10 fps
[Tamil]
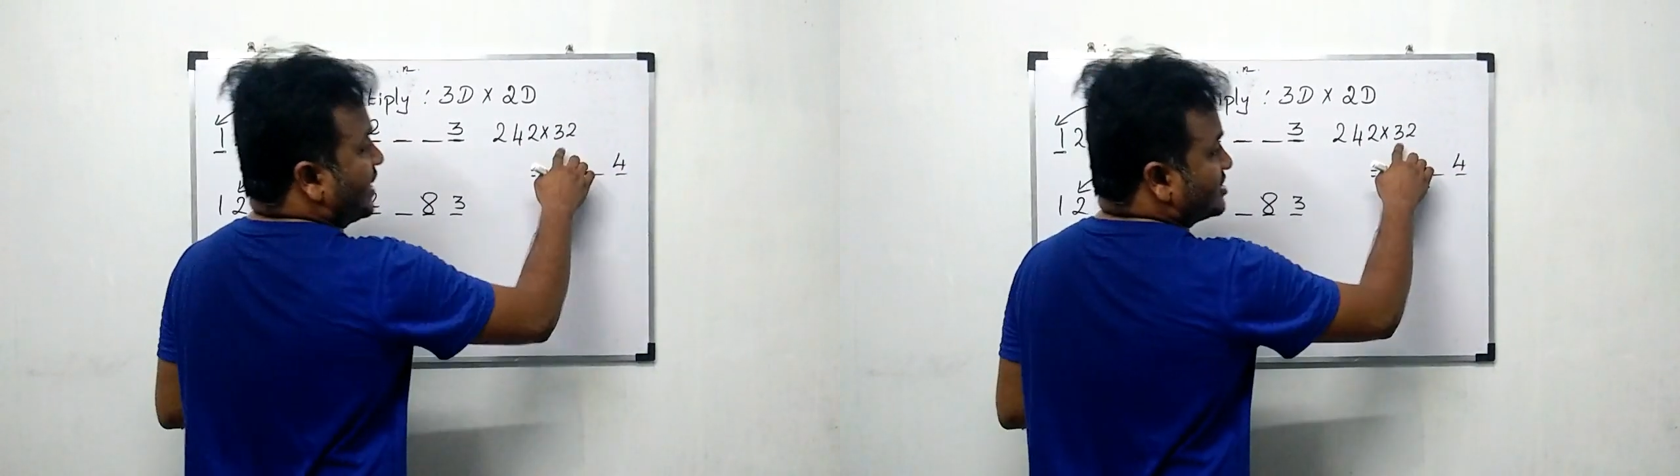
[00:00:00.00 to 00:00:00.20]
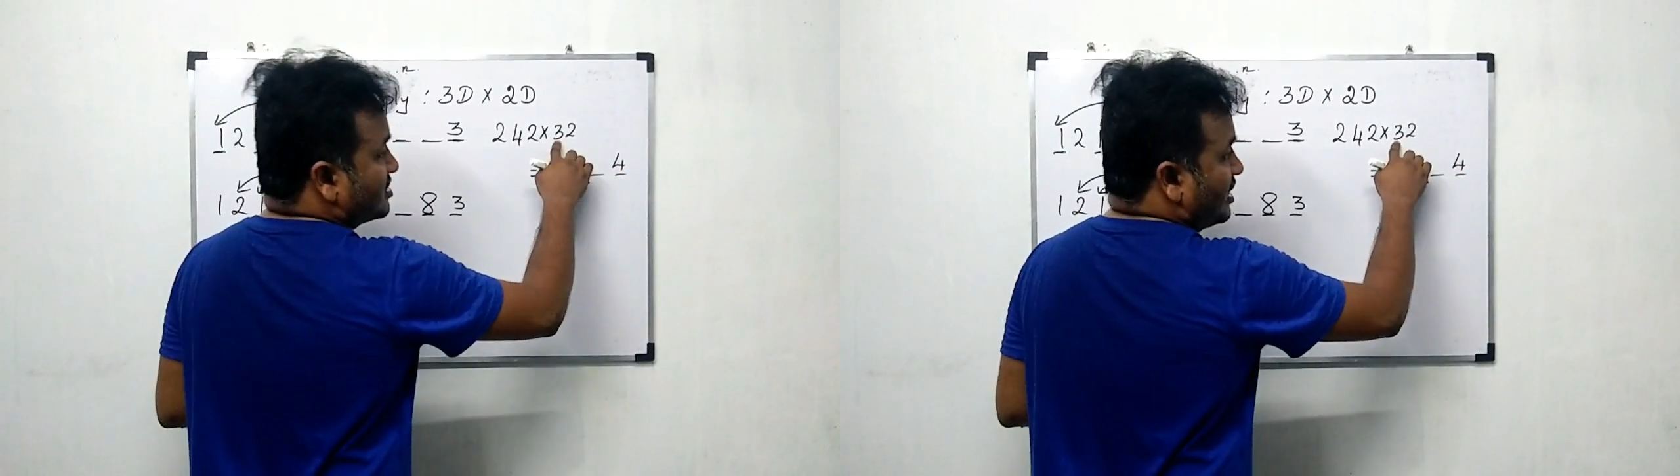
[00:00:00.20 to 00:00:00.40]

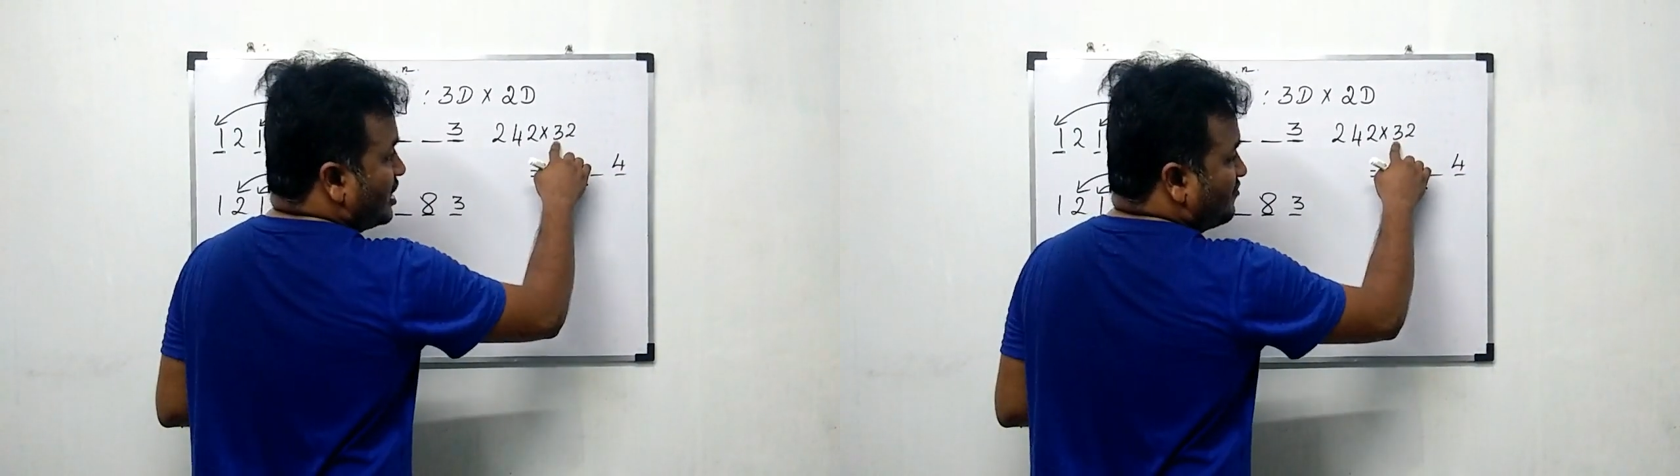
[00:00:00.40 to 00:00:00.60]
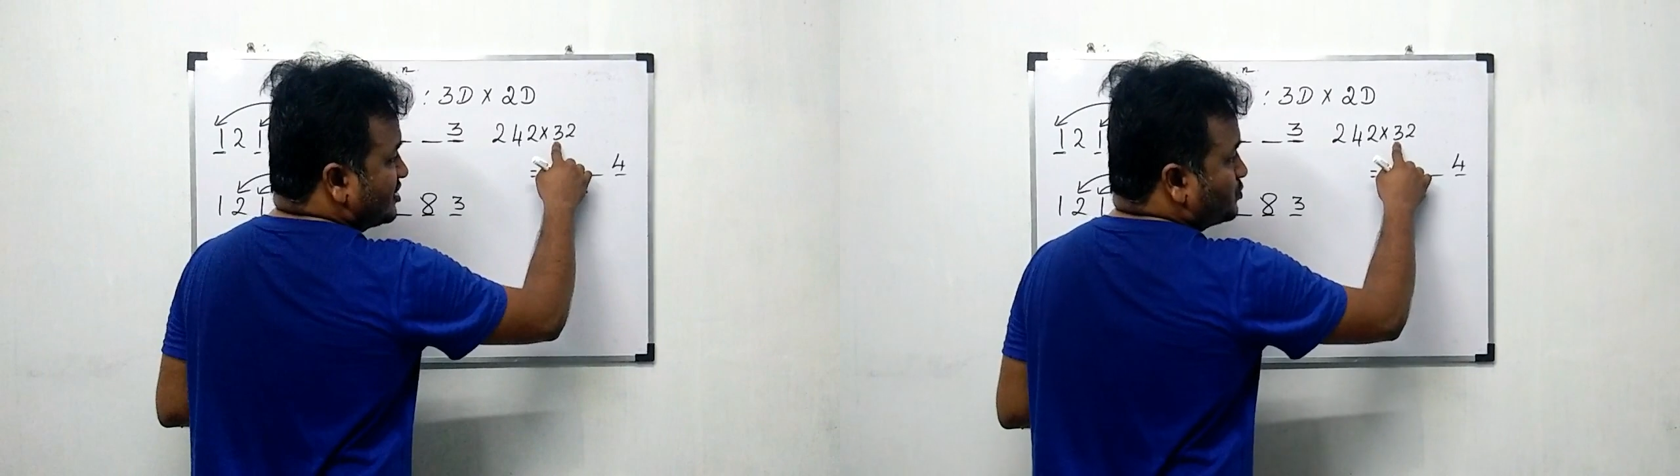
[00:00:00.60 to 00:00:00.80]
நெக்ஸ்ட்
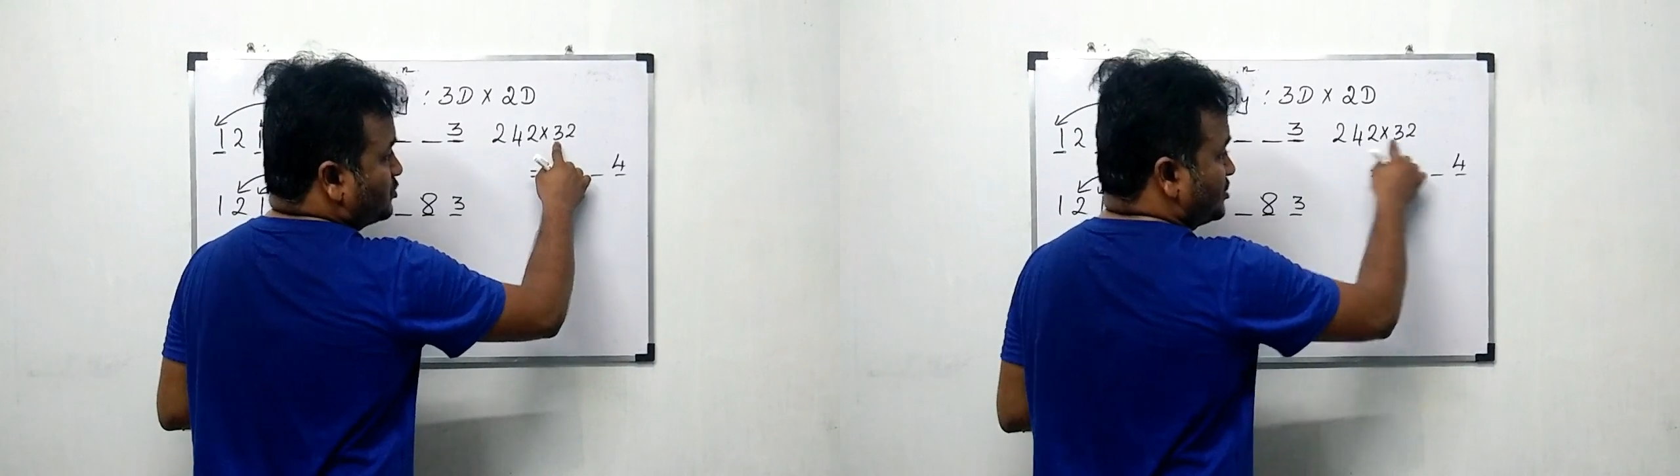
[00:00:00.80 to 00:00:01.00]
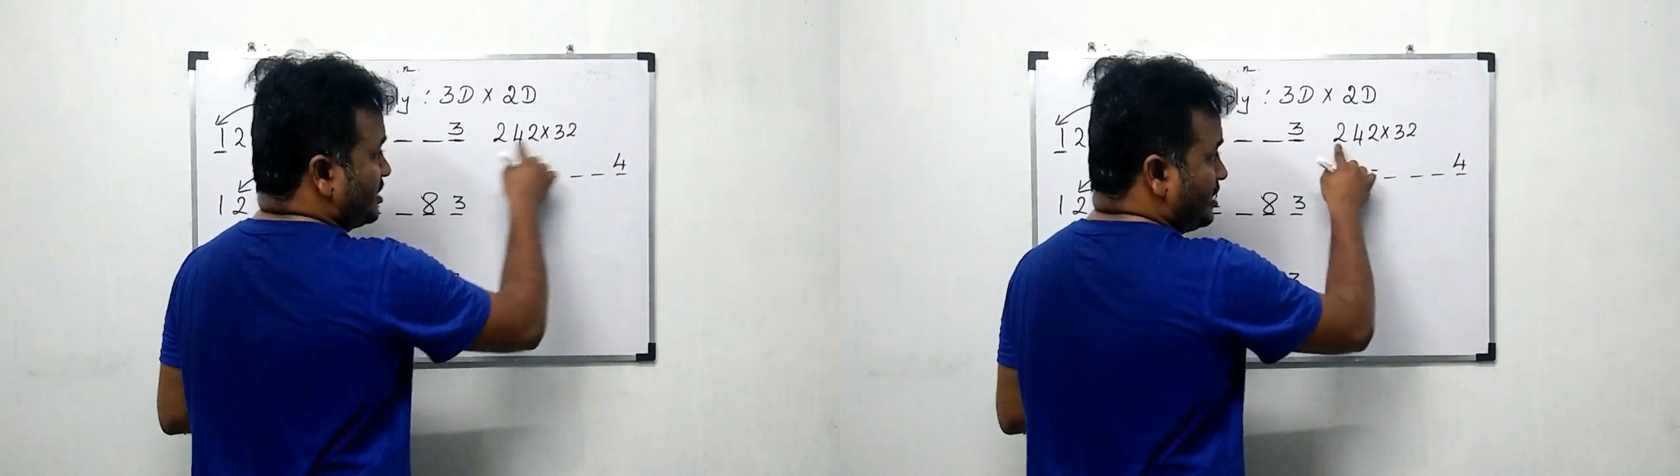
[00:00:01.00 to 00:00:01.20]
இங்கே ஃபர்ஸ்ட்
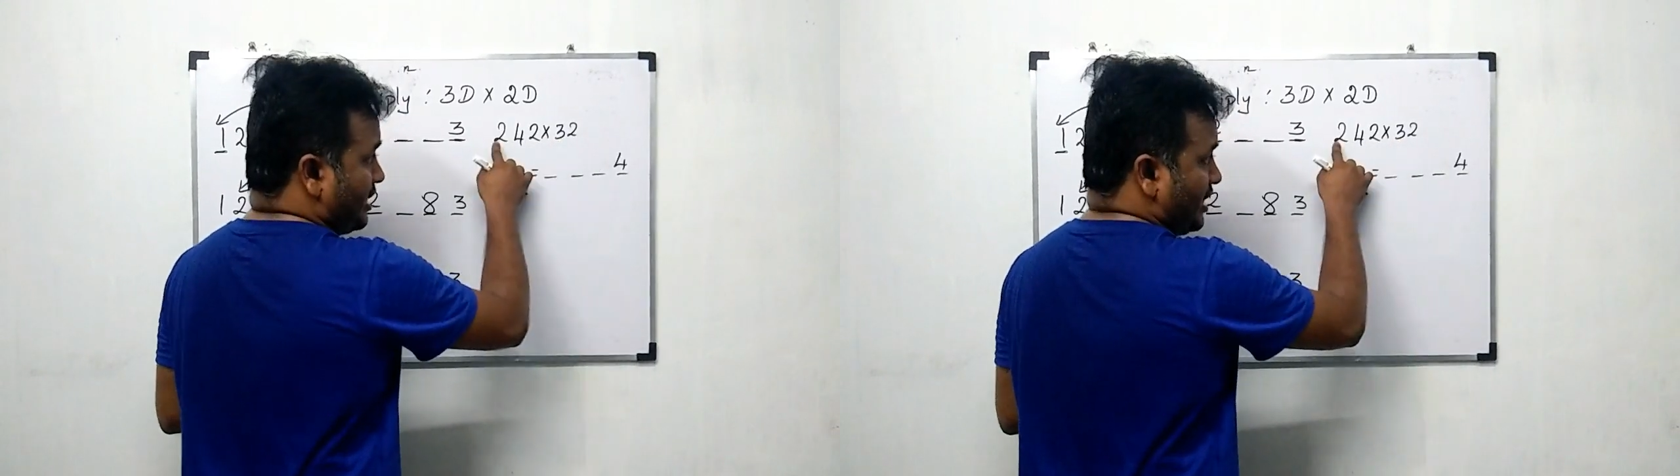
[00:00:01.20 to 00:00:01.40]
பொசிஷன்